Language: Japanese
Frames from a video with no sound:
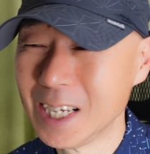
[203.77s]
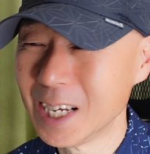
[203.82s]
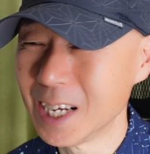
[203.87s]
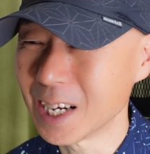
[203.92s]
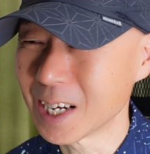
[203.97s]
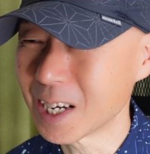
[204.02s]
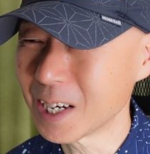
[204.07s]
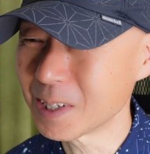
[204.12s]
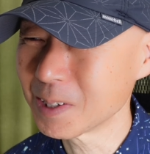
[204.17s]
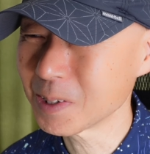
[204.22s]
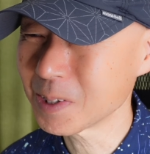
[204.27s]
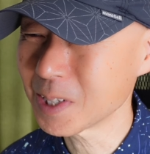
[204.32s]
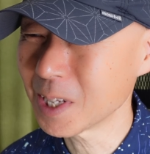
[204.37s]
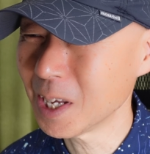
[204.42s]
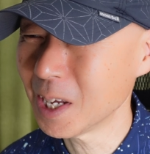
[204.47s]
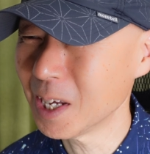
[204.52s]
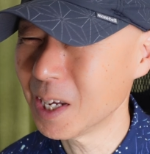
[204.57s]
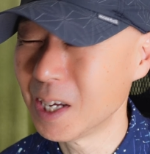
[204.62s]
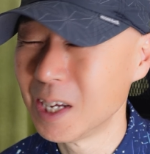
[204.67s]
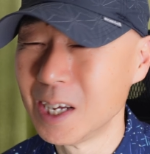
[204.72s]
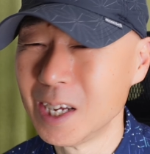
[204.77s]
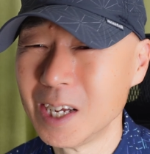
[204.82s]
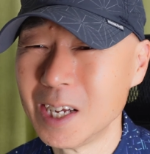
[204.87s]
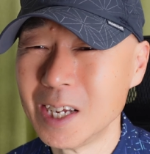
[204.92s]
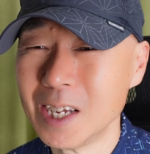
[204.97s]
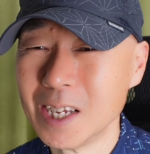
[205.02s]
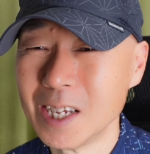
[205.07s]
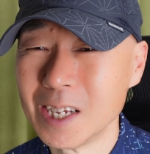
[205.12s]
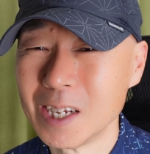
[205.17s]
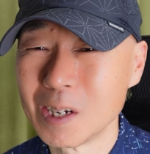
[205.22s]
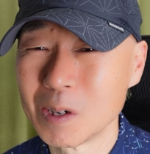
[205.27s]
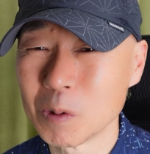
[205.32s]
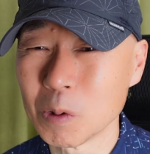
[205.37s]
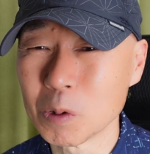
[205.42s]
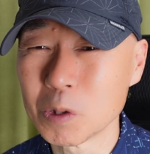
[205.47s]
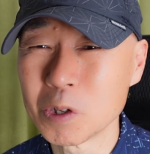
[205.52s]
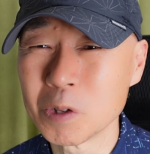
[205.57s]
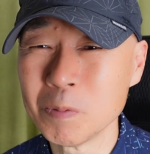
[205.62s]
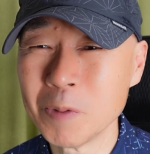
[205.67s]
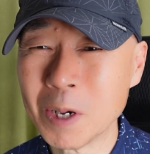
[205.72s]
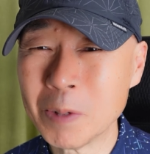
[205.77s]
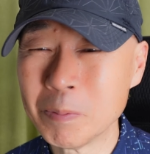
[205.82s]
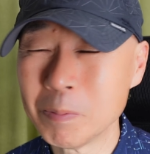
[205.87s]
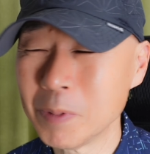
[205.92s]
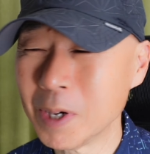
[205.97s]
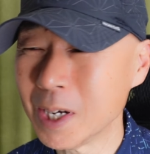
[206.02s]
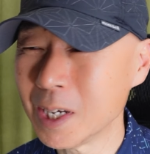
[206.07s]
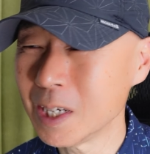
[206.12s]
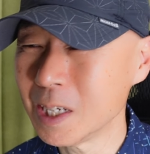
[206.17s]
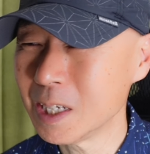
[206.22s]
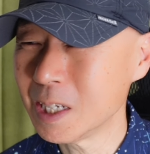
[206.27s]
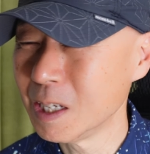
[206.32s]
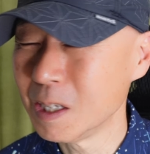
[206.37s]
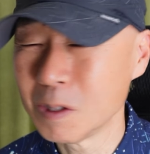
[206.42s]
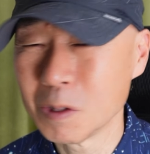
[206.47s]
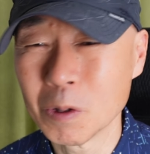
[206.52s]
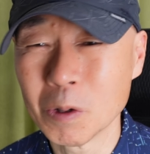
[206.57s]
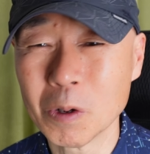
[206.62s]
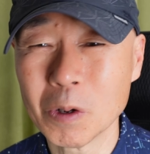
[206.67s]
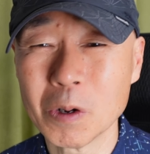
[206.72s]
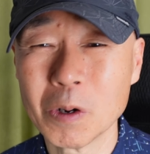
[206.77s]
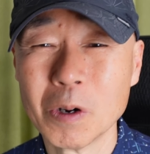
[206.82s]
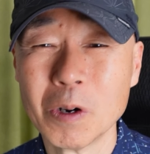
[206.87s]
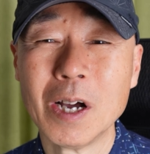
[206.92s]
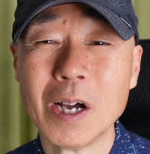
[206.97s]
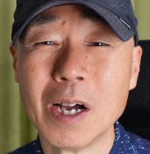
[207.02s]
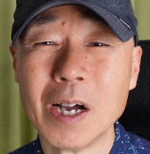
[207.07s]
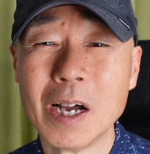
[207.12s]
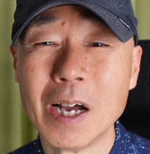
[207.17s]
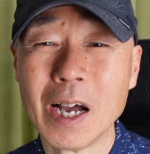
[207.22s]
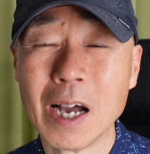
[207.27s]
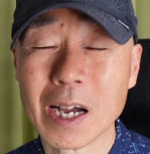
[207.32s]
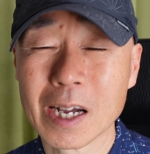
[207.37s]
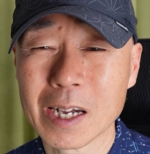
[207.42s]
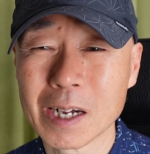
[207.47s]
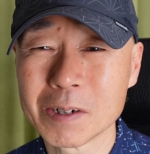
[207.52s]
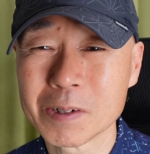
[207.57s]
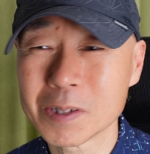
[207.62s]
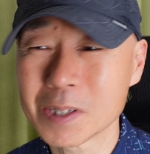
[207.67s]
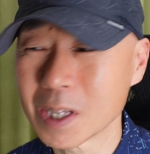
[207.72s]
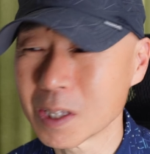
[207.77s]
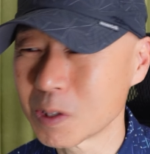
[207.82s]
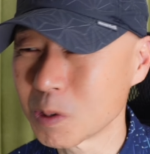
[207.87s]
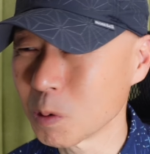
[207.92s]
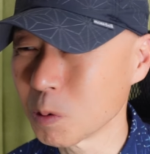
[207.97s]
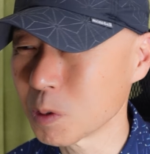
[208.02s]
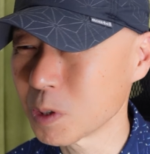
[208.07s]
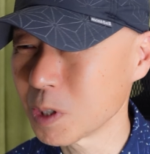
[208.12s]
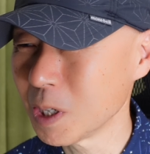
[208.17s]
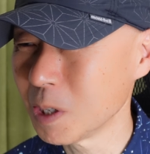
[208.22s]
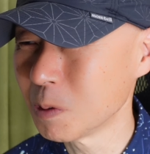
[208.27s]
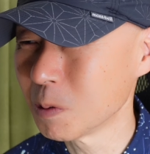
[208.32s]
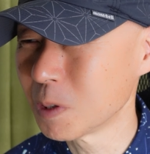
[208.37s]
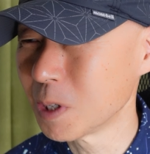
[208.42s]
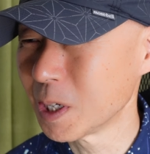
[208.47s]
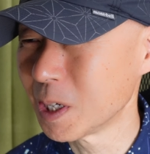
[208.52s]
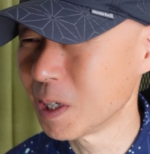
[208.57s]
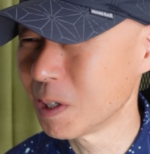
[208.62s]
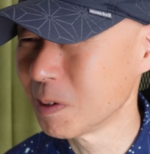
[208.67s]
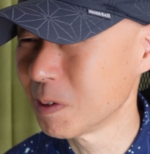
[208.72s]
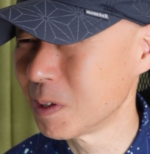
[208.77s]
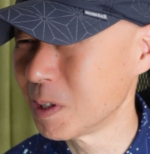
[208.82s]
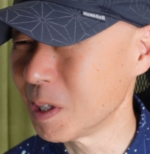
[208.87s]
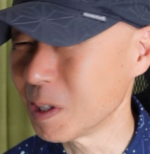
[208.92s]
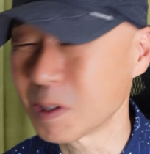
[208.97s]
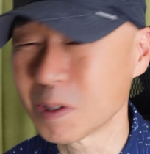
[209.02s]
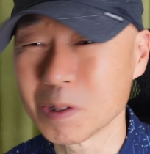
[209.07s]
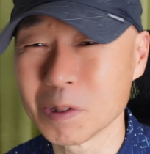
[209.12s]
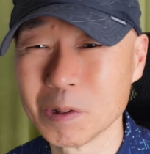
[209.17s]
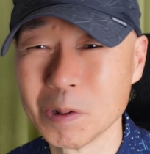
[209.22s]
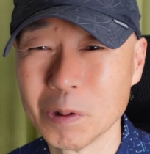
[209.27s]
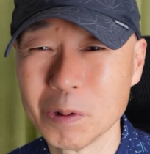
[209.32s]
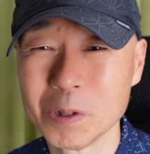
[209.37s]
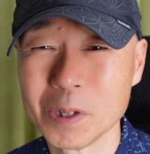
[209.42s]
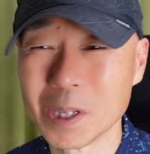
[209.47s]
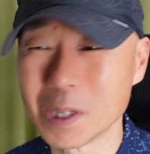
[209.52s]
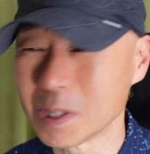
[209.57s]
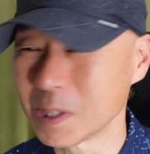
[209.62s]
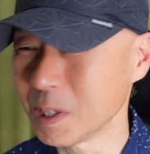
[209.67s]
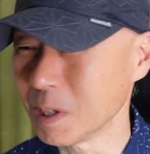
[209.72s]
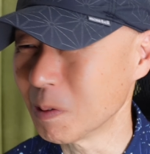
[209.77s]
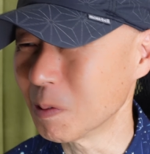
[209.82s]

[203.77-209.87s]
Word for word: 明るさろくまん倍の明るさ調整をできるってすごいですね、